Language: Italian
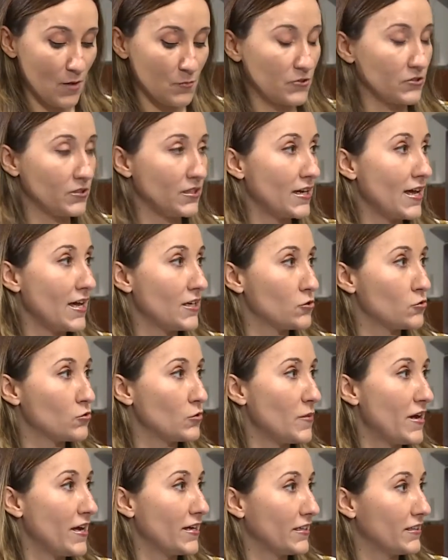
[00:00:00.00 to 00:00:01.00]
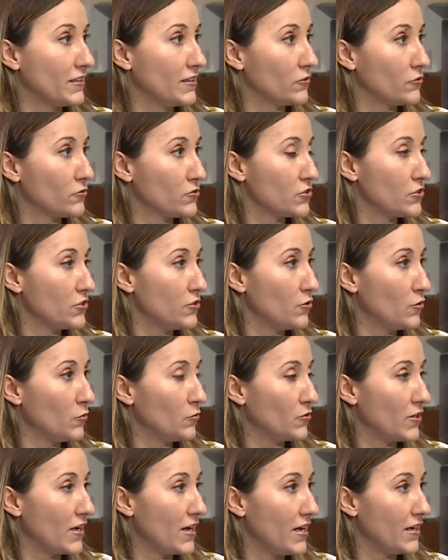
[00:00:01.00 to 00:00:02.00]
approderà sui banchi del Consiglio
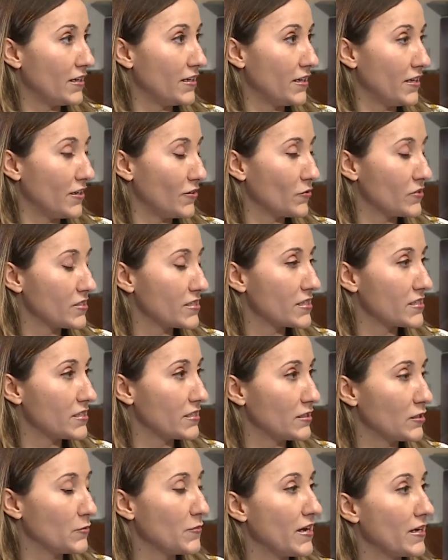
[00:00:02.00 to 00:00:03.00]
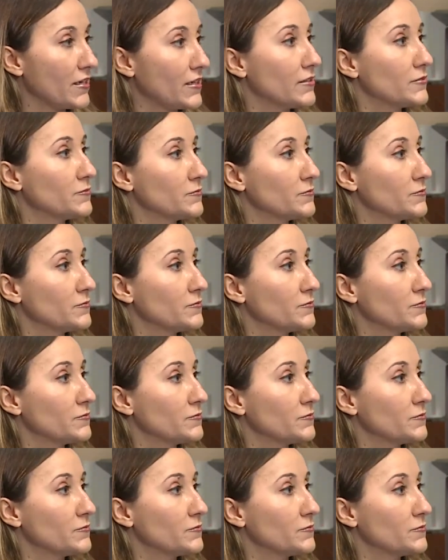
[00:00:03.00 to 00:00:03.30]
Comunale questa settimana.